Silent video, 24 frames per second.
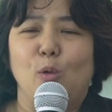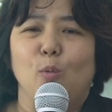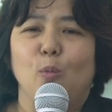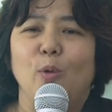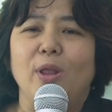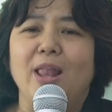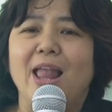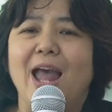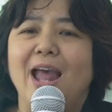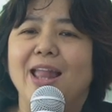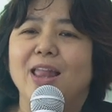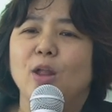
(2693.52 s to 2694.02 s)
เว
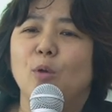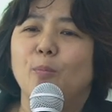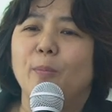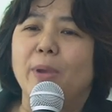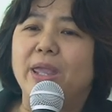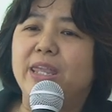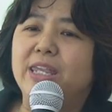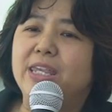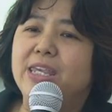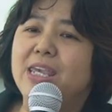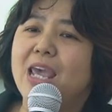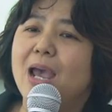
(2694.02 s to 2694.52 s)
ลาเราไป
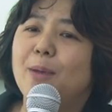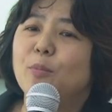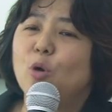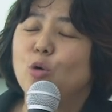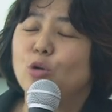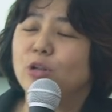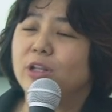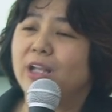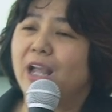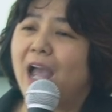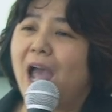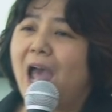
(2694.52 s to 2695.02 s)
เยี่ยมค
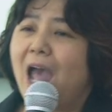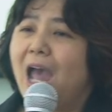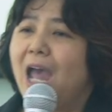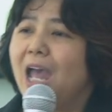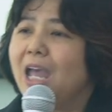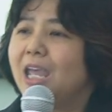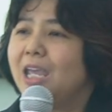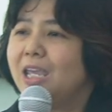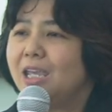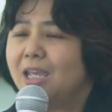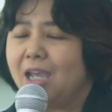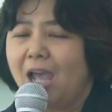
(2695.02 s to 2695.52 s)
นไข้
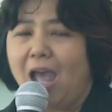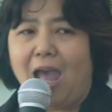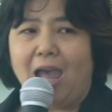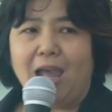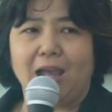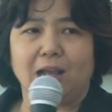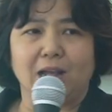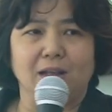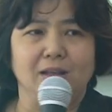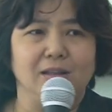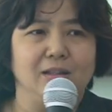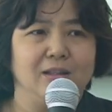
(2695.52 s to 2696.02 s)
ค่ะ
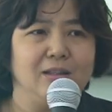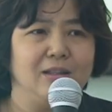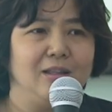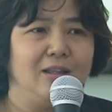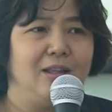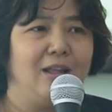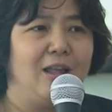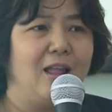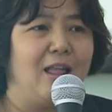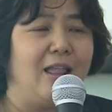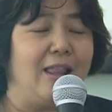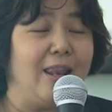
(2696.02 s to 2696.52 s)

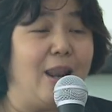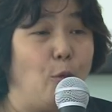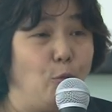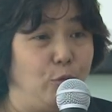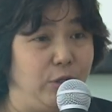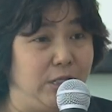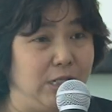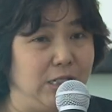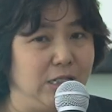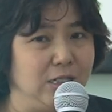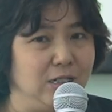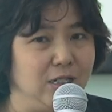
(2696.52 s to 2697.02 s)
เรา
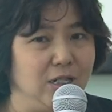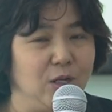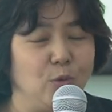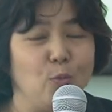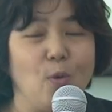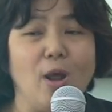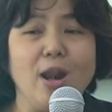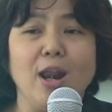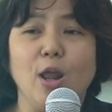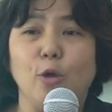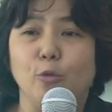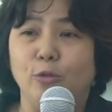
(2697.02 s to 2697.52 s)
ยืนหรือ
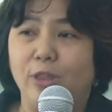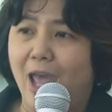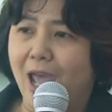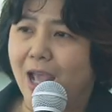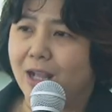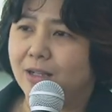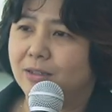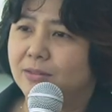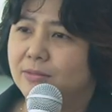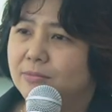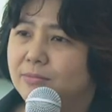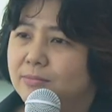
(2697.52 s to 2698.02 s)
ว่าเรานั่ง